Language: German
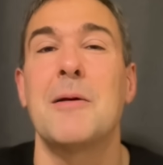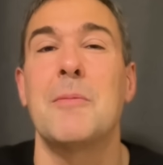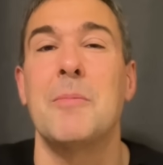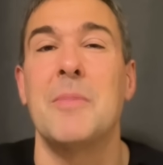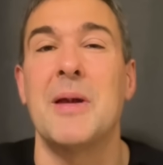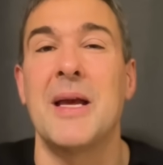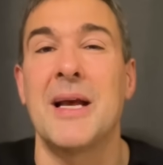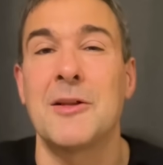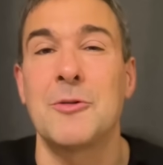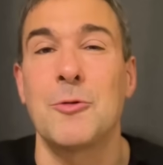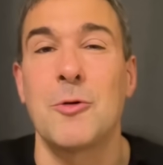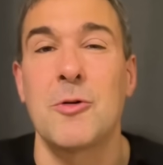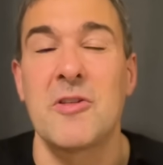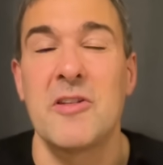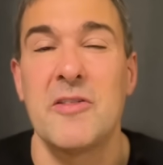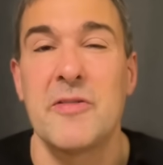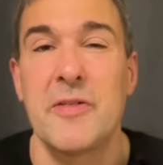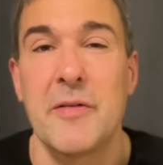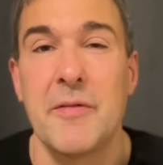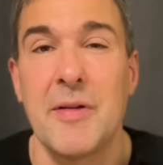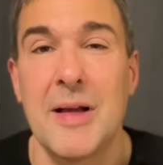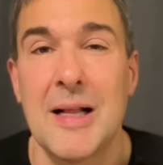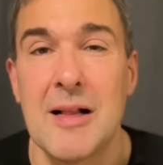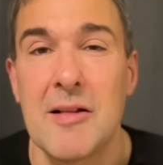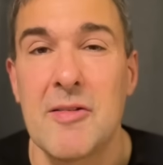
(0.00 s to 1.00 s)
Mehr noch, sie
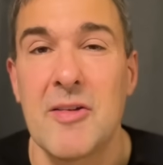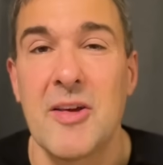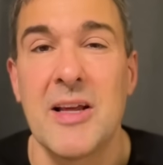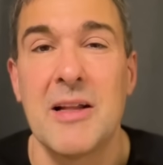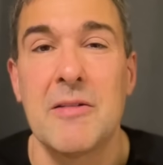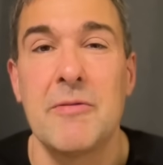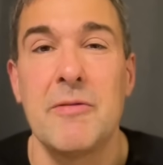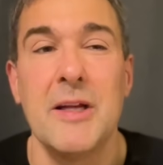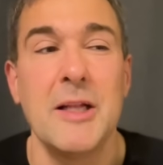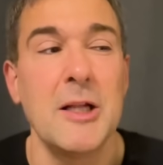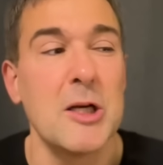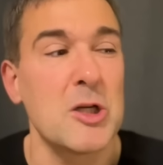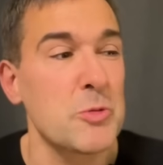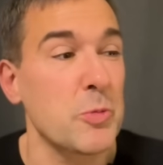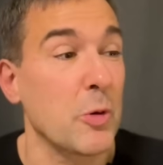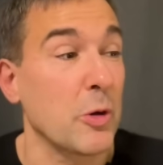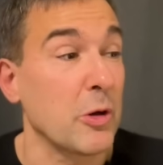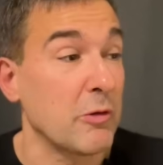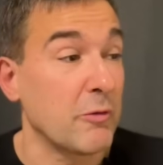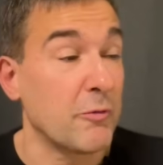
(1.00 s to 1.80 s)
verwickelt sich in Widersprüche.